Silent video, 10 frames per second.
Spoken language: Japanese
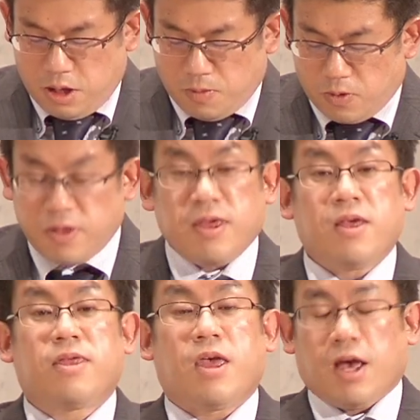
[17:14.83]
牧師
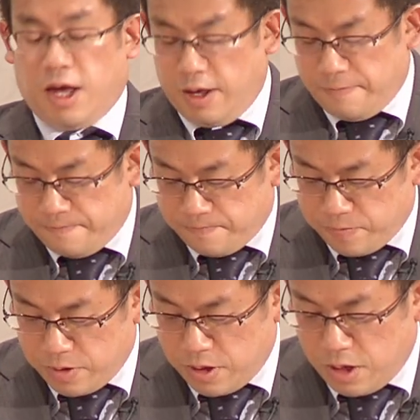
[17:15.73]
先生が、
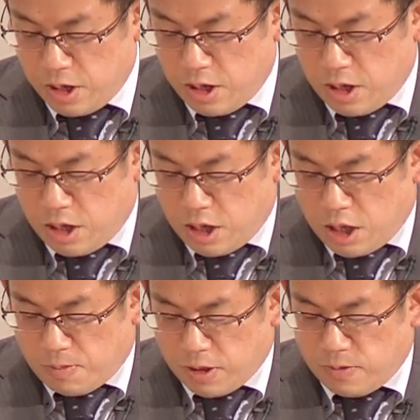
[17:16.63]

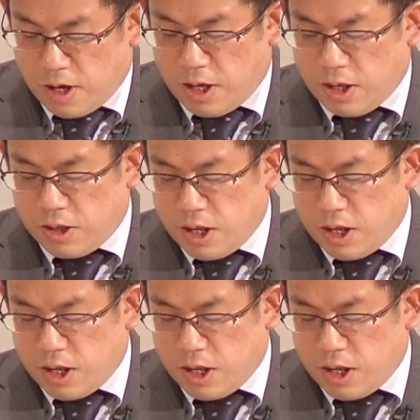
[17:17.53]
まずは